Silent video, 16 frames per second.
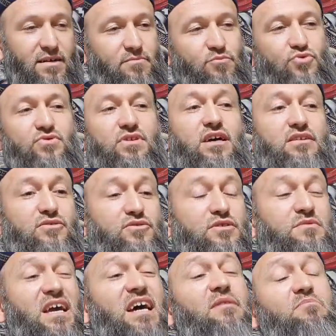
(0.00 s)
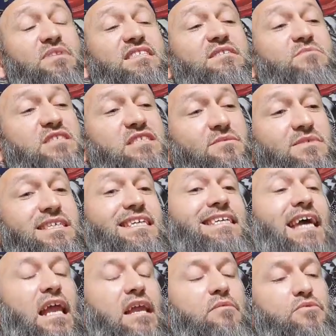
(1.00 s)
Bunlar diyor ki yani bizim işimize
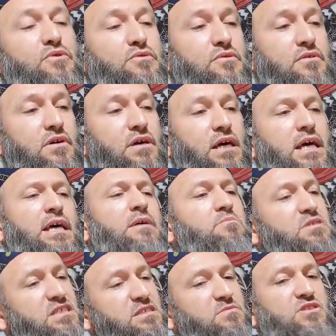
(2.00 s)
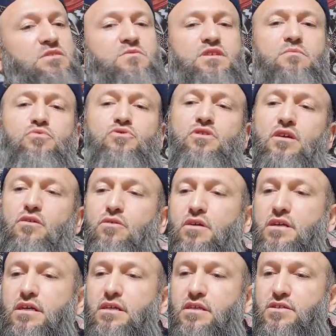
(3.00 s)
gelmiyor diyor. Bizim içimize bu geliyor
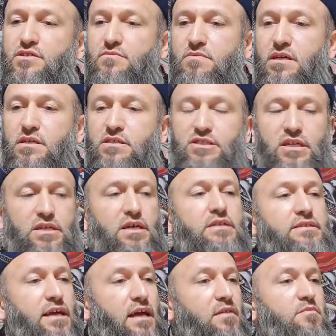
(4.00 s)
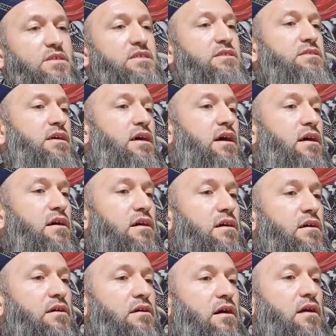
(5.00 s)
arkadaşım ya. Şeriat gelmesin ya.
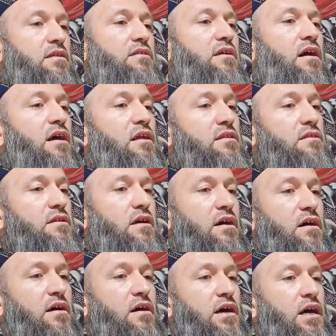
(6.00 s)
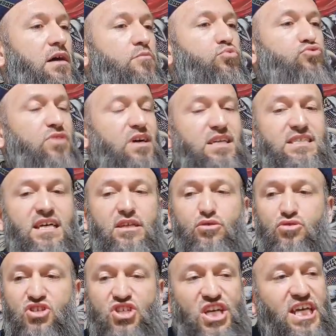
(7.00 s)
Allah Allah. Bunlar zannediyor
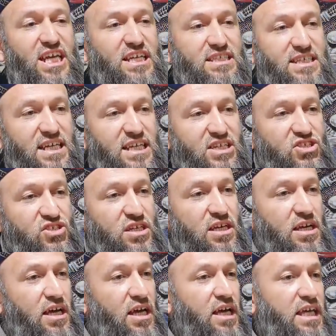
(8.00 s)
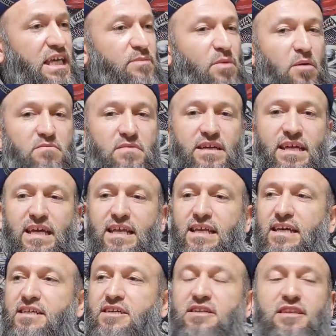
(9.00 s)
ki şeriat gelince imamlar
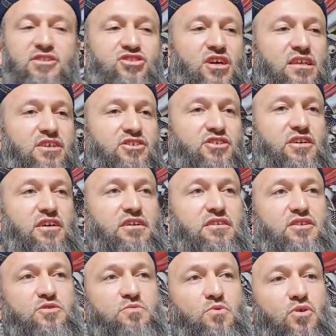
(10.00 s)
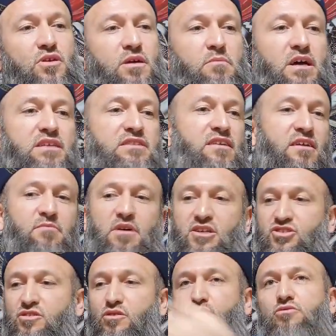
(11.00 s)
eline kılıcı alacak arkadaş böyle mehter
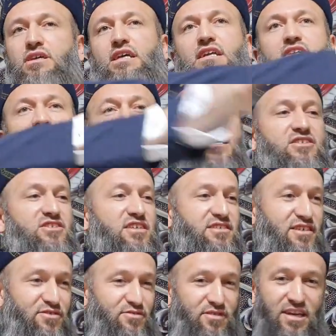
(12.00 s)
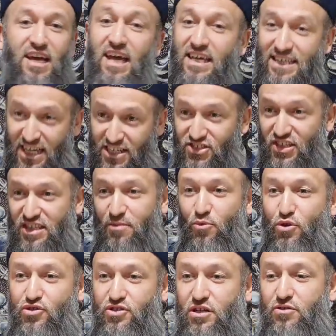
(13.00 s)
marşıyla önüne geleni kesecek zannediyorlar. Gerçekten
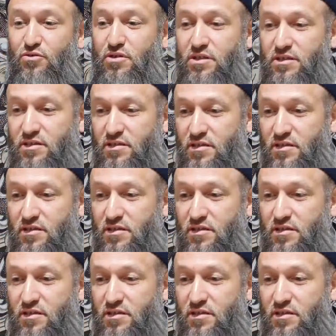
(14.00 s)
böyle zannediyorlar.